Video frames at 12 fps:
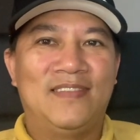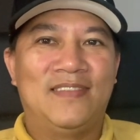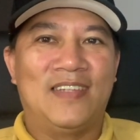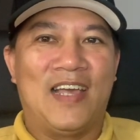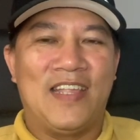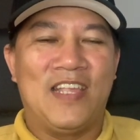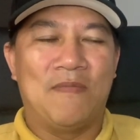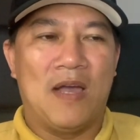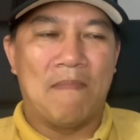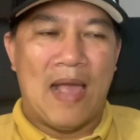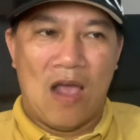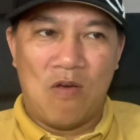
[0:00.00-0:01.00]
à, nhưng
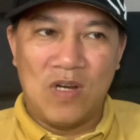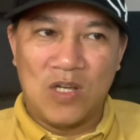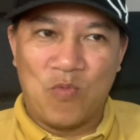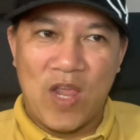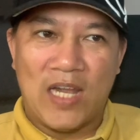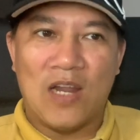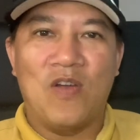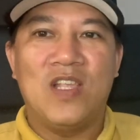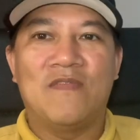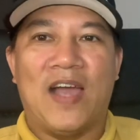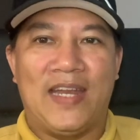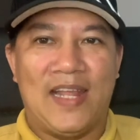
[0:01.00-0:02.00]
mà báo được quyền nói
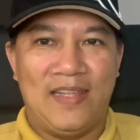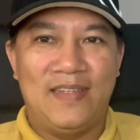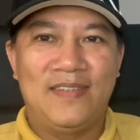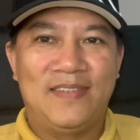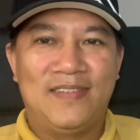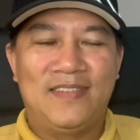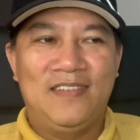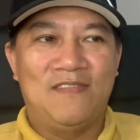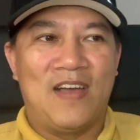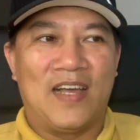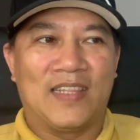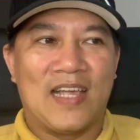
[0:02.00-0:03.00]
như vậy đấy
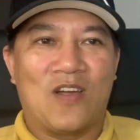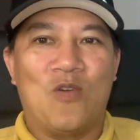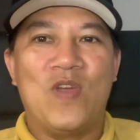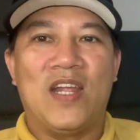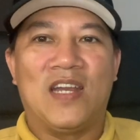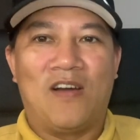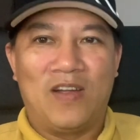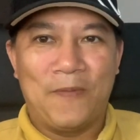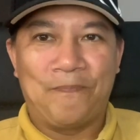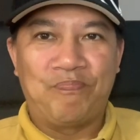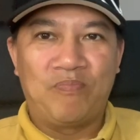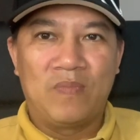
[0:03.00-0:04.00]
và người ta có quyền nói
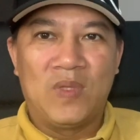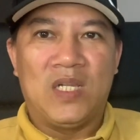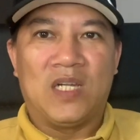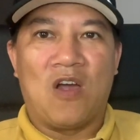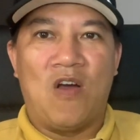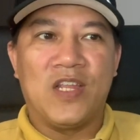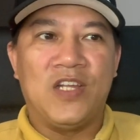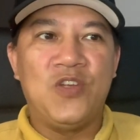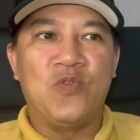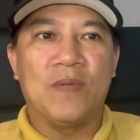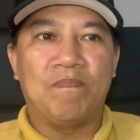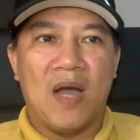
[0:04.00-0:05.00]
còn những
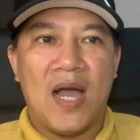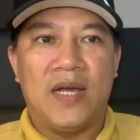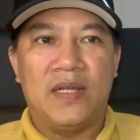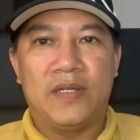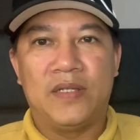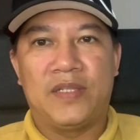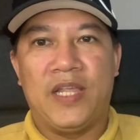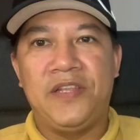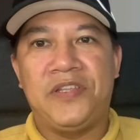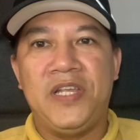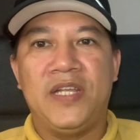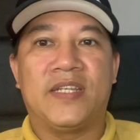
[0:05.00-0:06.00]
youtuber chỉ
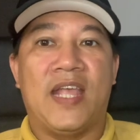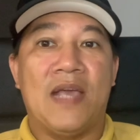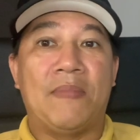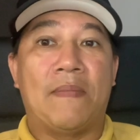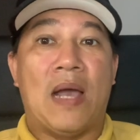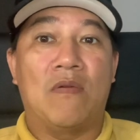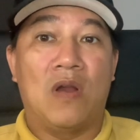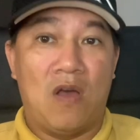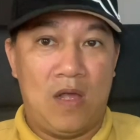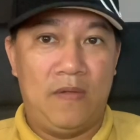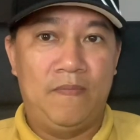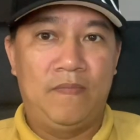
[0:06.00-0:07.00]
chia sẻ bài báo
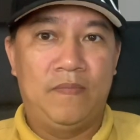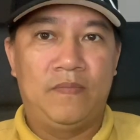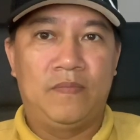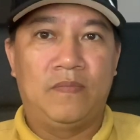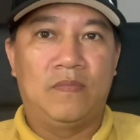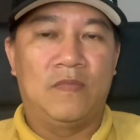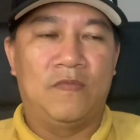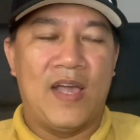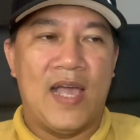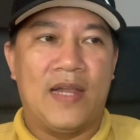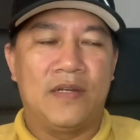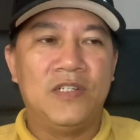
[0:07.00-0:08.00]
đó
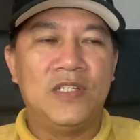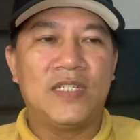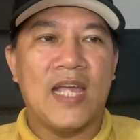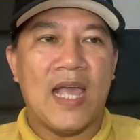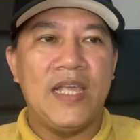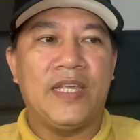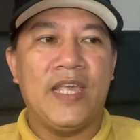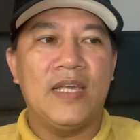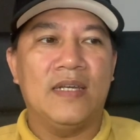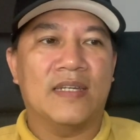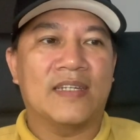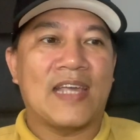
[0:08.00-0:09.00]
và đưa ra ý
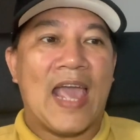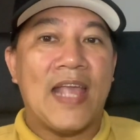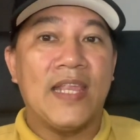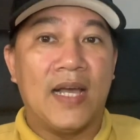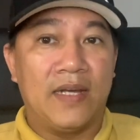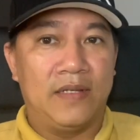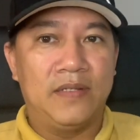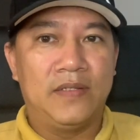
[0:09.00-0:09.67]
kiến cá nhân